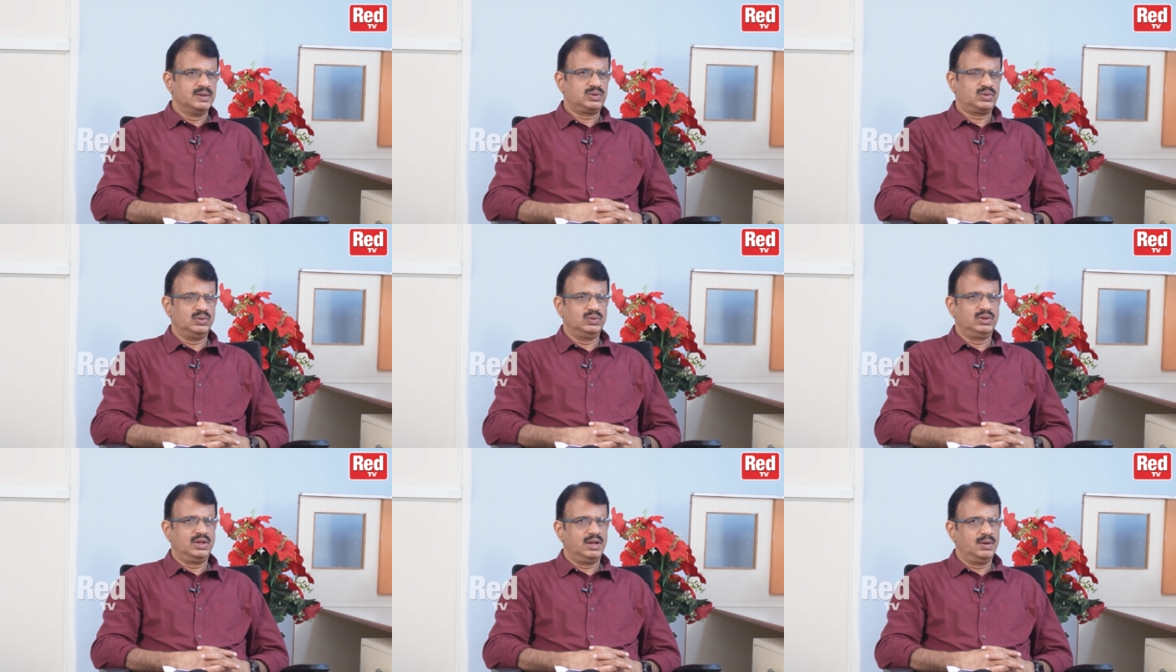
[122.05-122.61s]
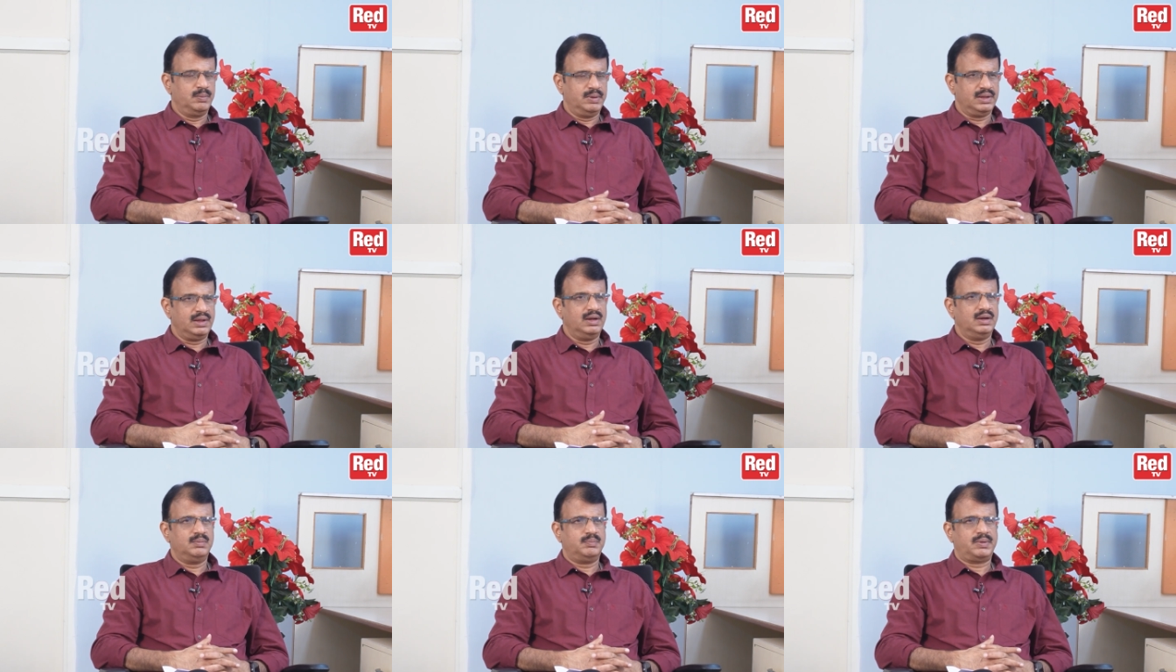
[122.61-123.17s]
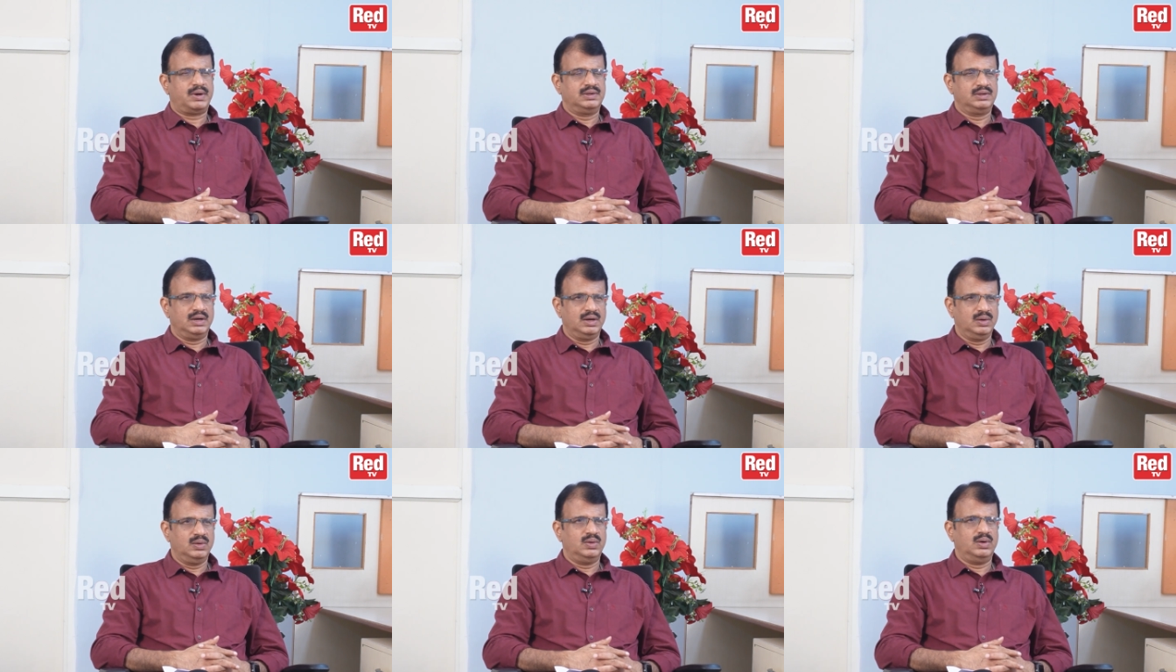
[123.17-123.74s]
సో దీని మీద
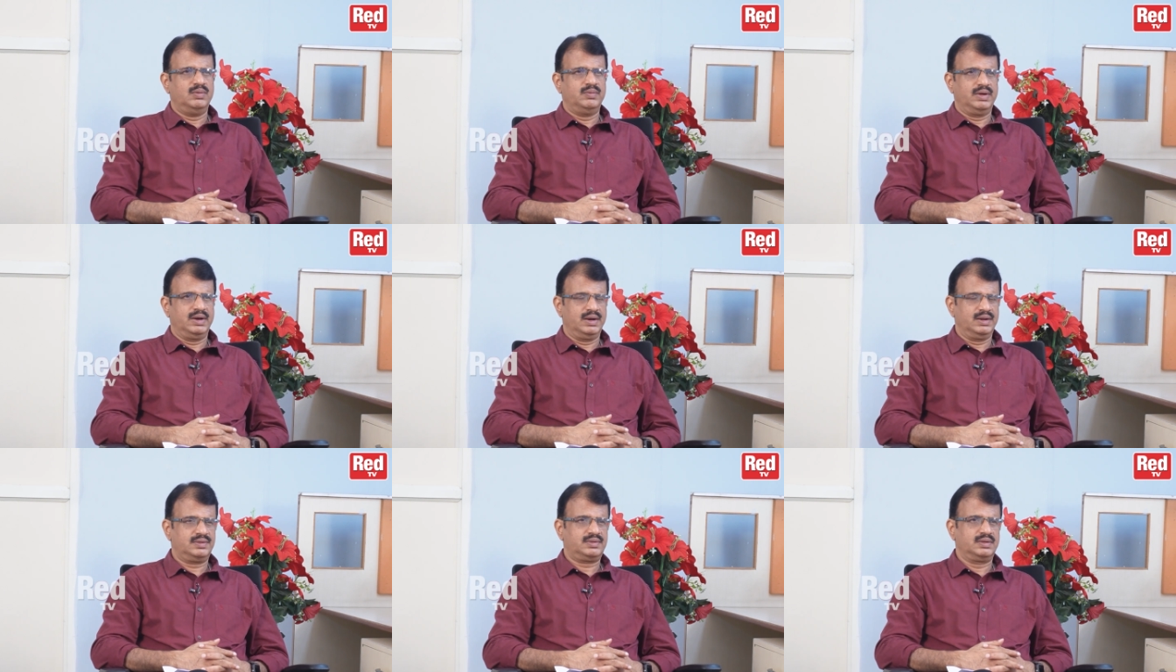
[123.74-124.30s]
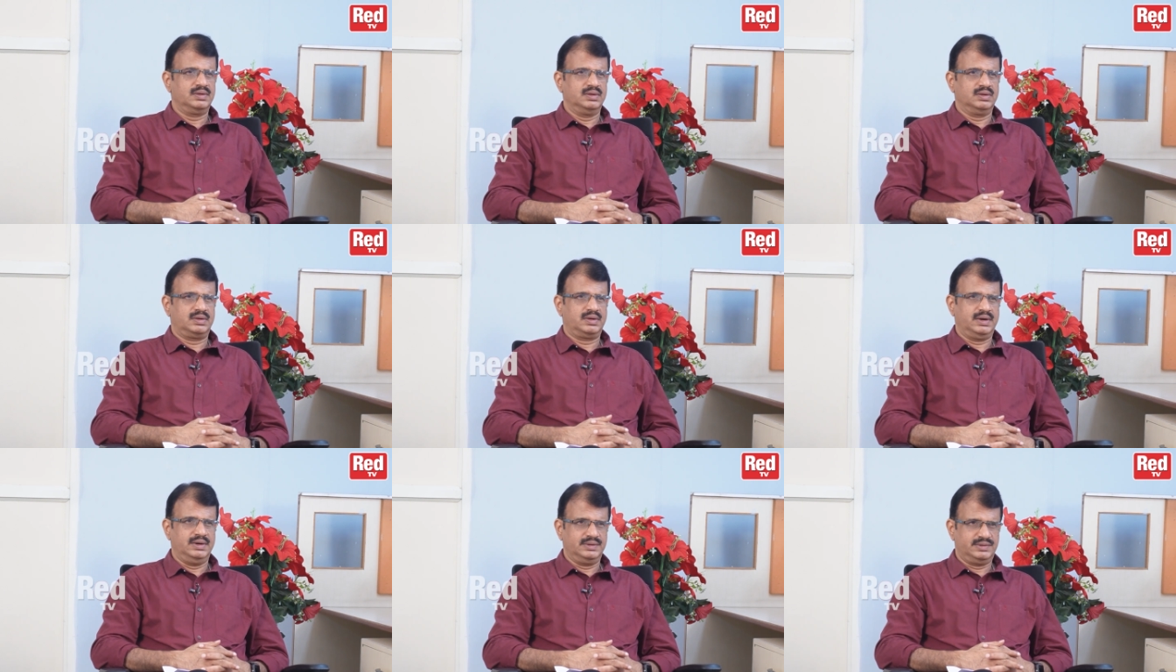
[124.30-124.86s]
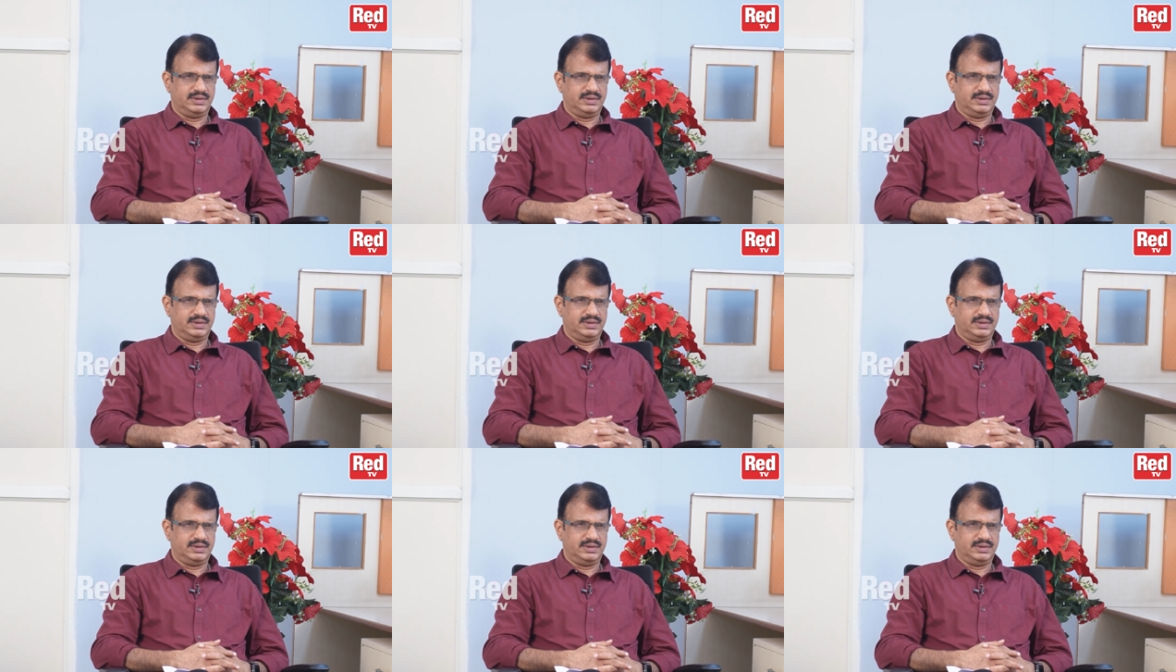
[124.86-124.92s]
ప్రజల్లో అవేర్నెస్ క్రియేట్